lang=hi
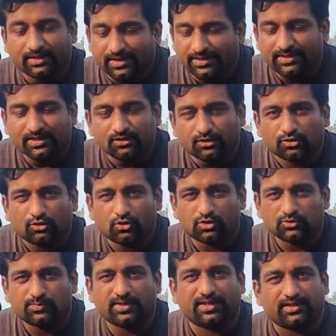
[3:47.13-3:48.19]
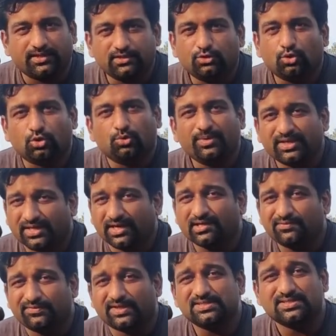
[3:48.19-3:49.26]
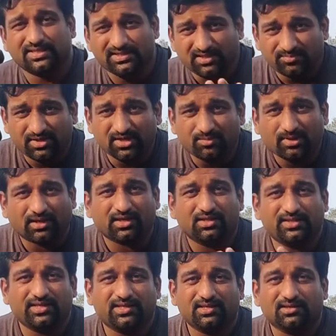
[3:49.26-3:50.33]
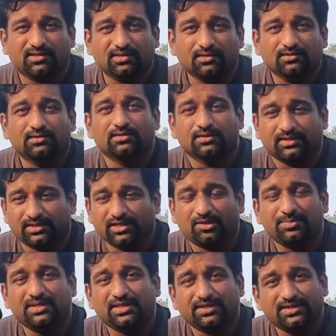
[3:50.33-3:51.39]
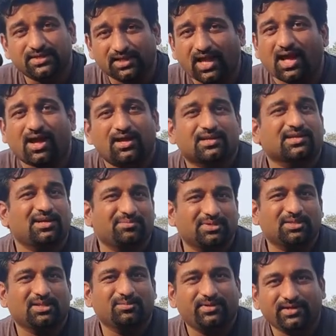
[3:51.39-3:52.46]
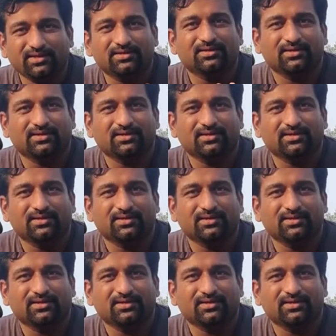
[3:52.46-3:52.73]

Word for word: रेडियल और क्रॉस प्लाई इन दोनों में क्या डिफरेंस है ये भी हम आगे देखेंगे लेकिन अभी के लिए आर का मतलब है